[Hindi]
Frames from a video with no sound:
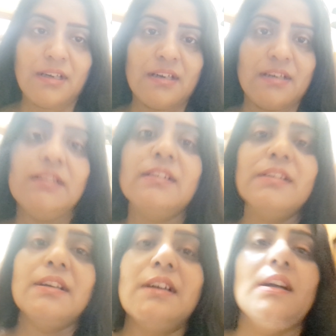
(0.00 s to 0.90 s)
यहाँ
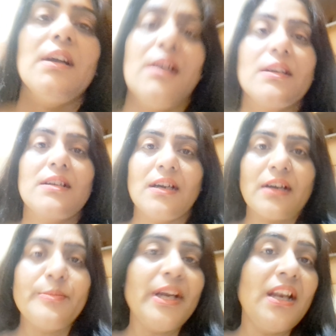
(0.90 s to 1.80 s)

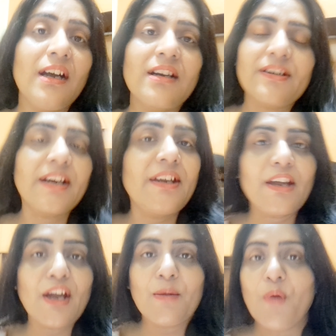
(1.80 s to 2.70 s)
गर्मी लग रही
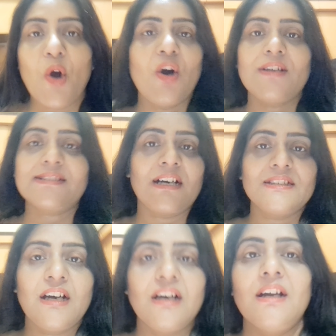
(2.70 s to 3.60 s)
है बहुत
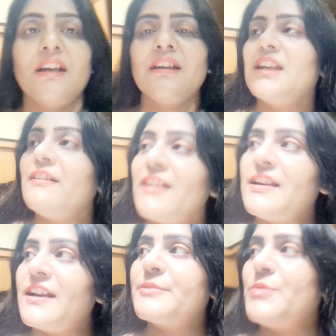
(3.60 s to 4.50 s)
ज़्यादा ये
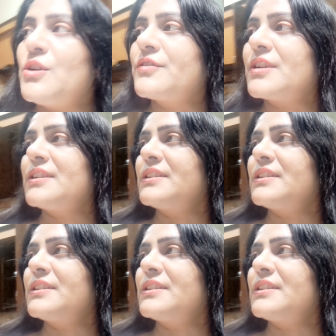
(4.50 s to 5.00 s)
वाली लाइट भी ऑफ कर